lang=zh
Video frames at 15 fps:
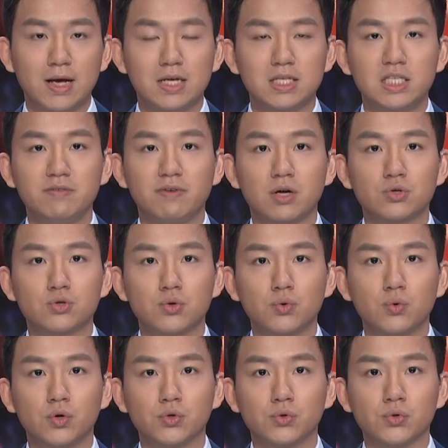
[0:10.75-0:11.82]
希望中
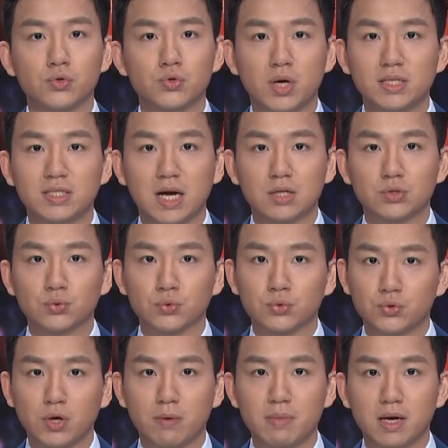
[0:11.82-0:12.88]
国与专家组
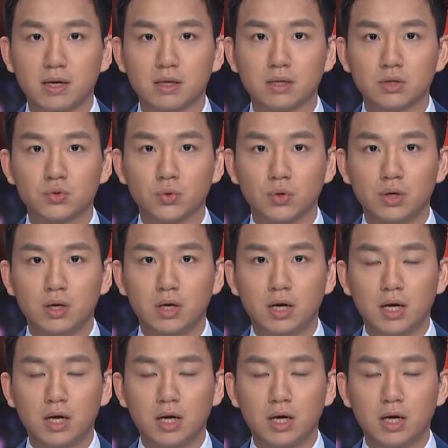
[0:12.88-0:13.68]
全面合作。